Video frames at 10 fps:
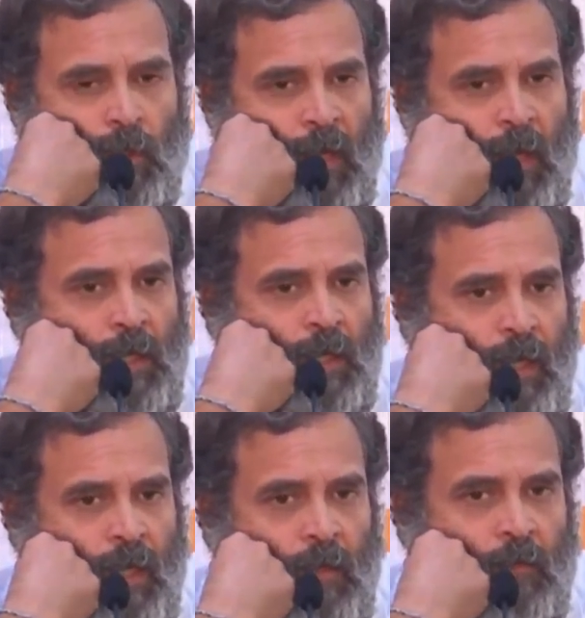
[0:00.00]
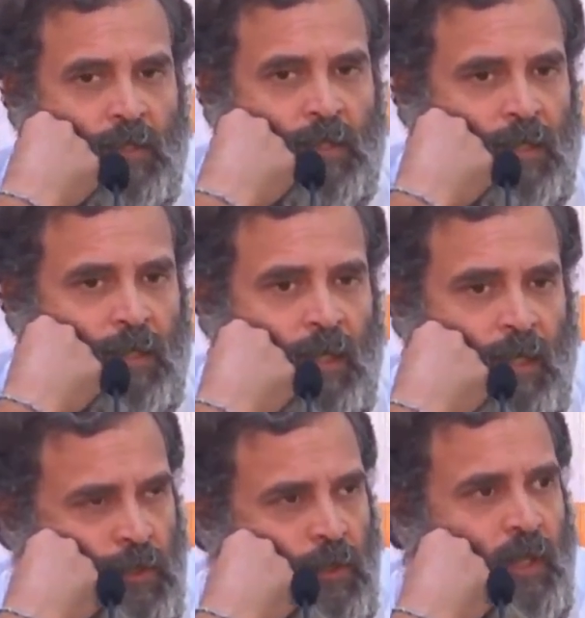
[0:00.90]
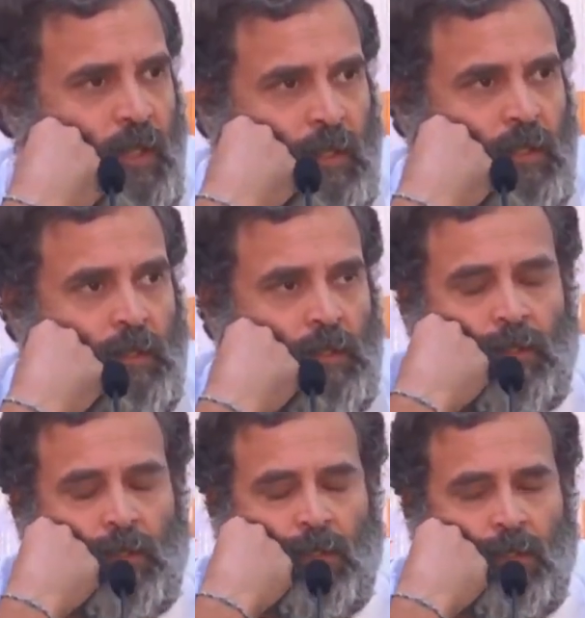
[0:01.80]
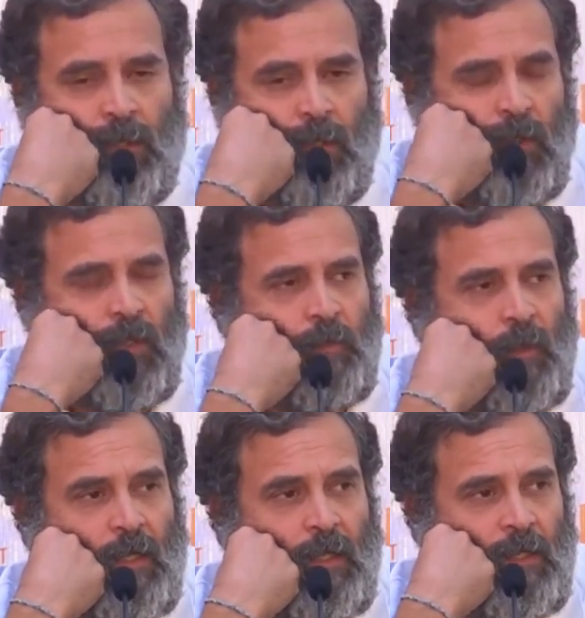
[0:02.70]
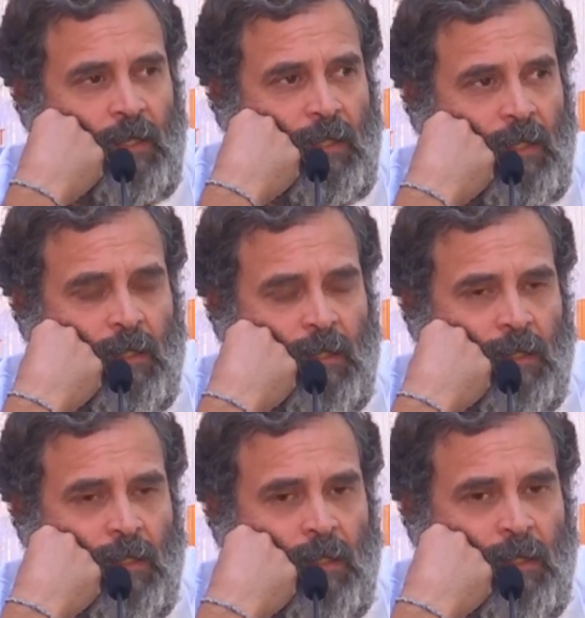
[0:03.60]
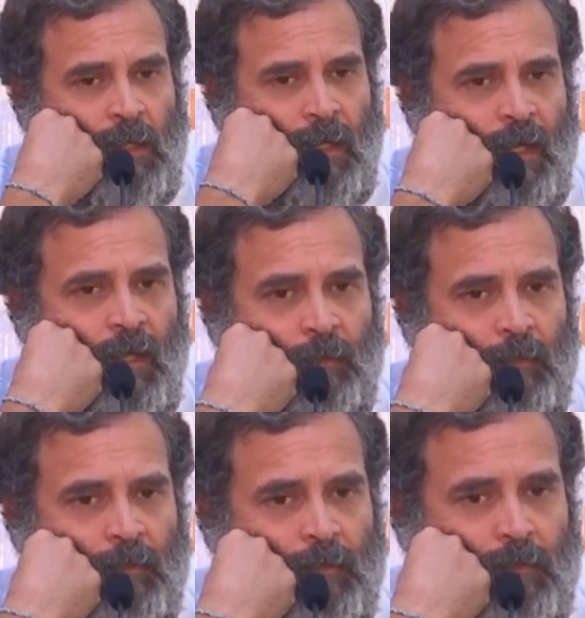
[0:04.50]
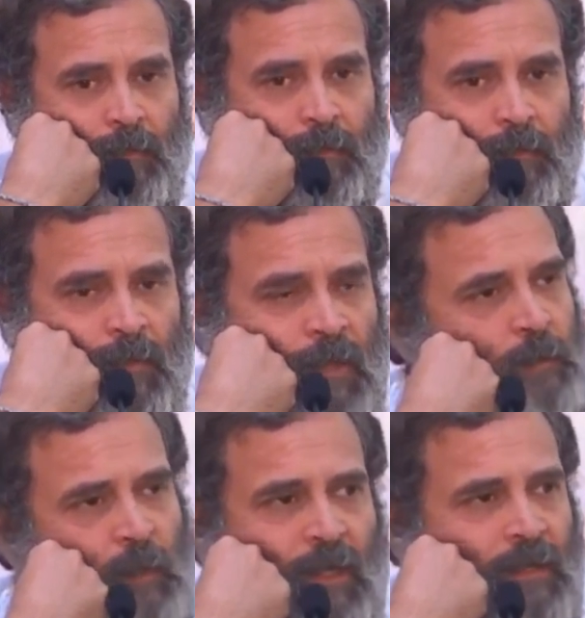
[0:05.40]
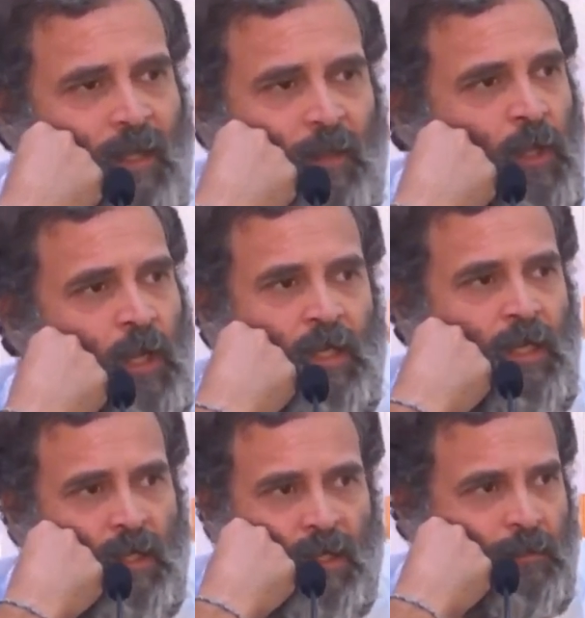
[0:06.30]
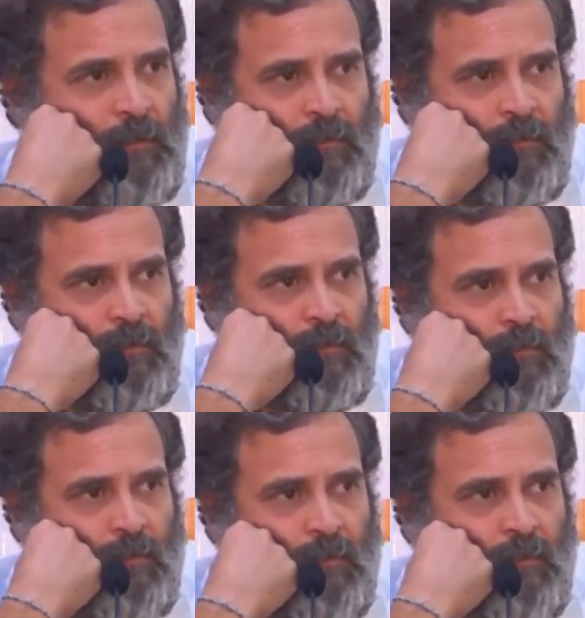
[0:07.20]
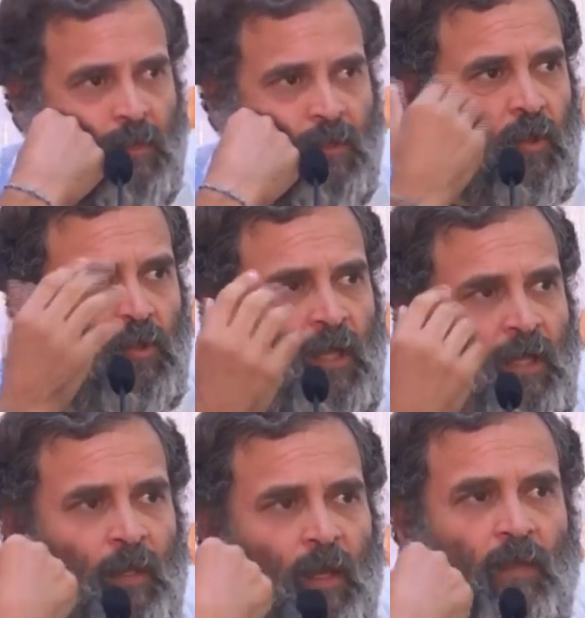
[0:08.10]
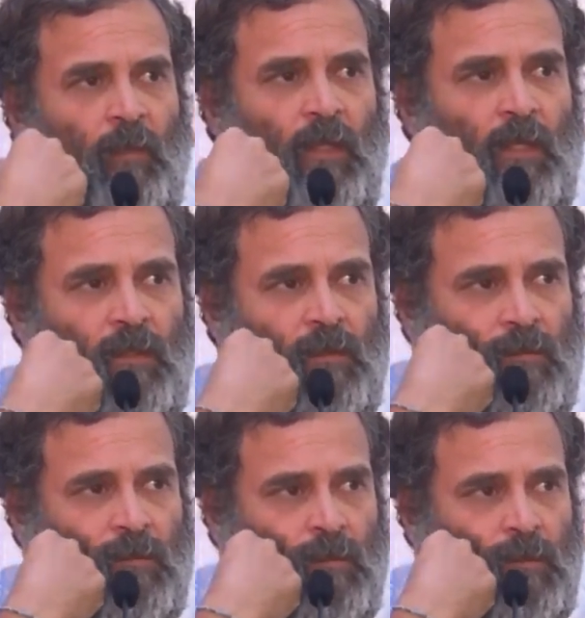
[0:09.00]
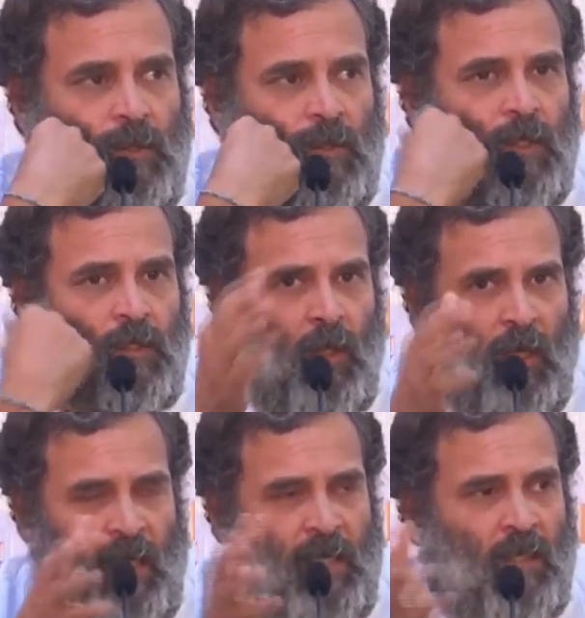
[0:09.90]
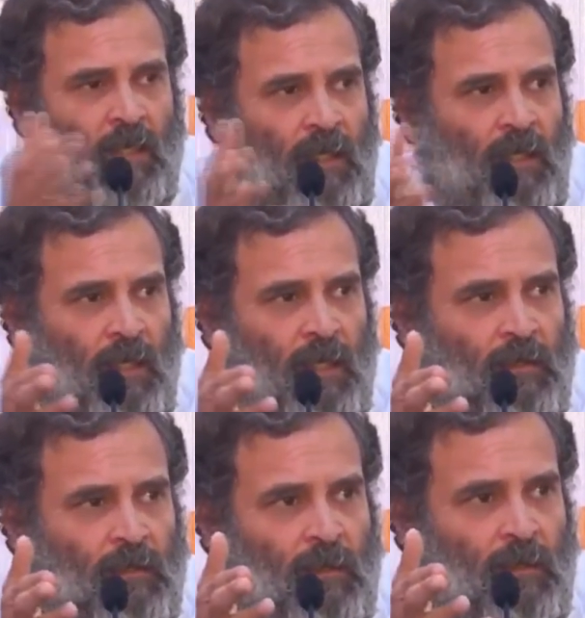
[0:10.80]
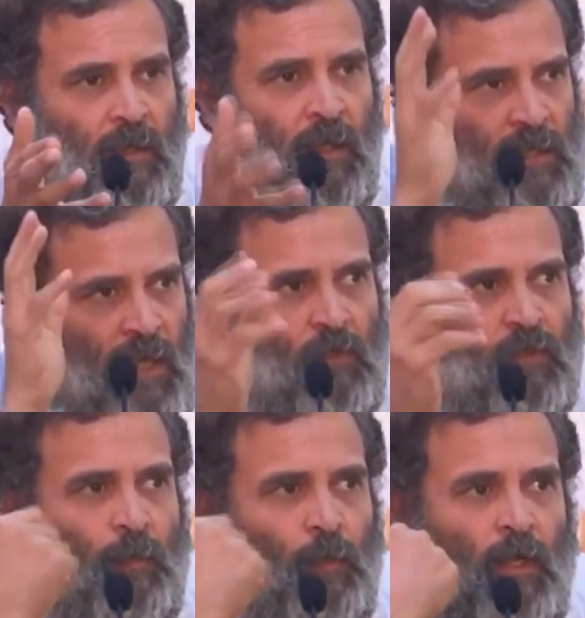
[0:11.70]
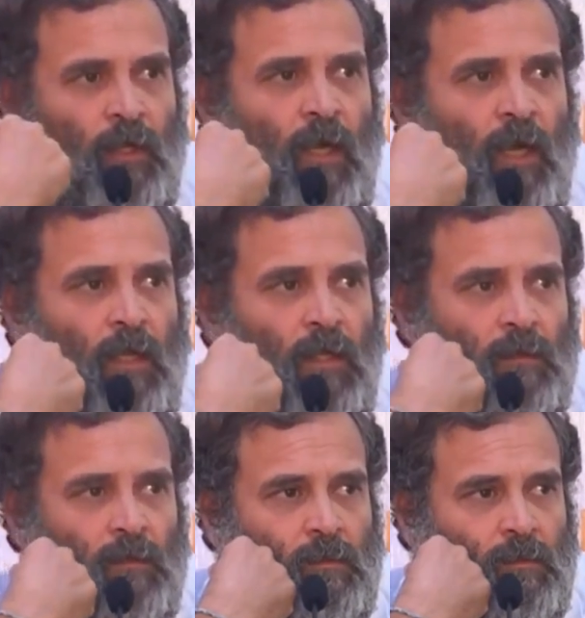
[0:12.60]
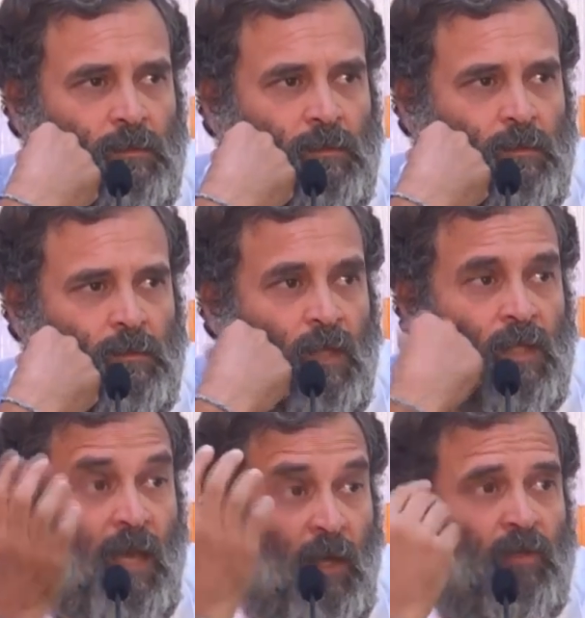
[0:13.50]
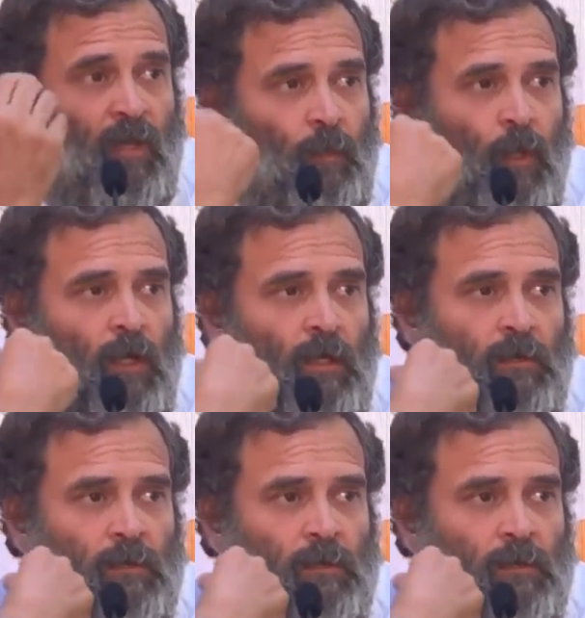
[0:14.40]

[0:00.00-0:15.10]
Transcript: मगर ये विचारधारा जो है कांग्रेस पार्टी की ये दस पंद्रह साल पुरानी नहीं है ये सौ साल पुरानी भी नहीं है ये जो लड़ाई चल रही है ये हजारों साल पुरानी लड़ाई है हजारों साल पुरानी